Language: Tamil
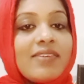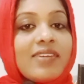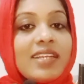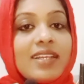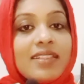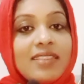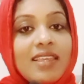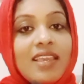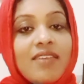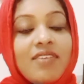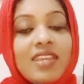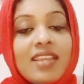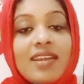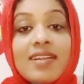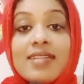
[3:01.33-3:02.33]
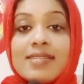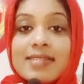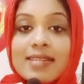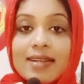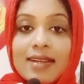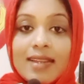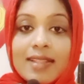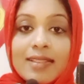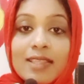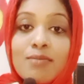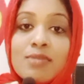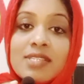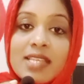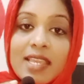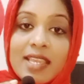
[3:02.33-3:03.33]
அவனுக்கு தேவையான
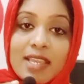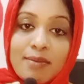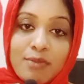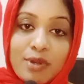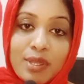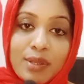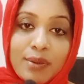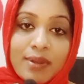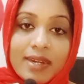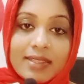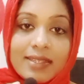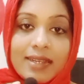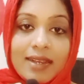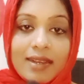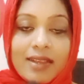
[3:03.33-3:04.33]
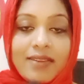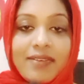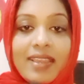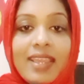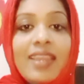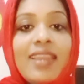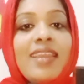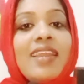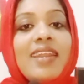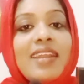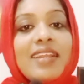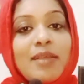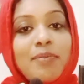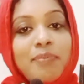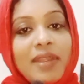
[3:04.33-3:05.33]
சகலத்தையும் செய்ய முடியுங்கிறதுக்காகவே
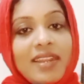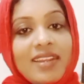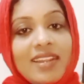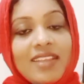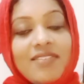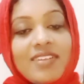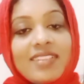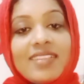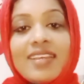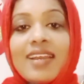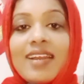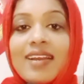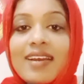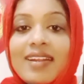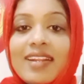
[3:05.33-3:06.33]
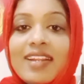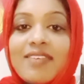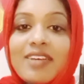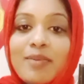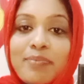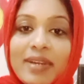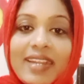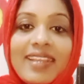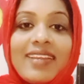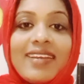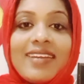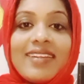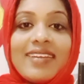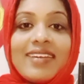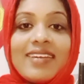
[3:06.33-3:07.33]
இந்த பெண்ணை வந்து ஆண்டவர்
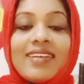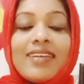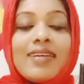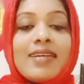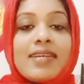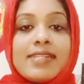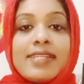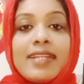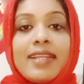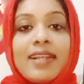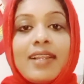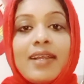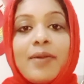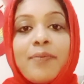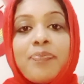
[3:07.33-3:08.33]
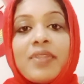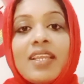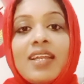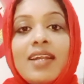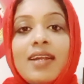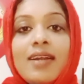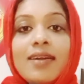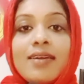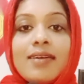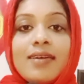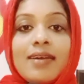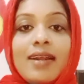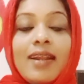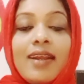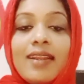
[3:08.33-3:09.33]
படைக்கிறாருங்க சரிங்களா
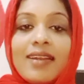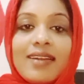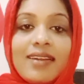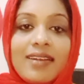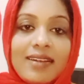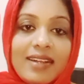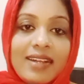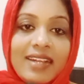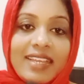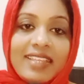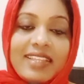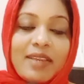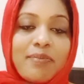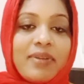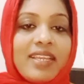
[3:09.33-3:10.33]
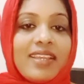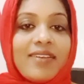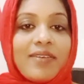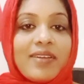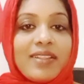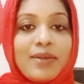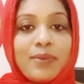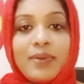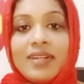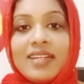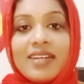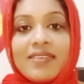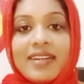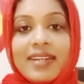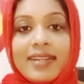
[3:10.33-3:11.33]
ஆனால் இது எப்படி வந்து
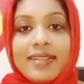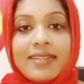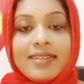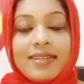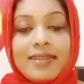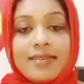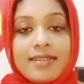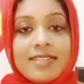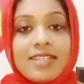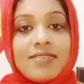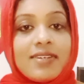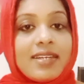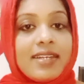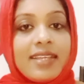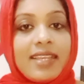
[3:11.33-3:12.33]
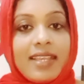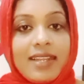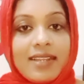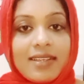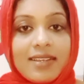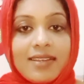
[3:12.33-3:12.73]
ஆயிடுது நிஜ வாழ்க்கையில்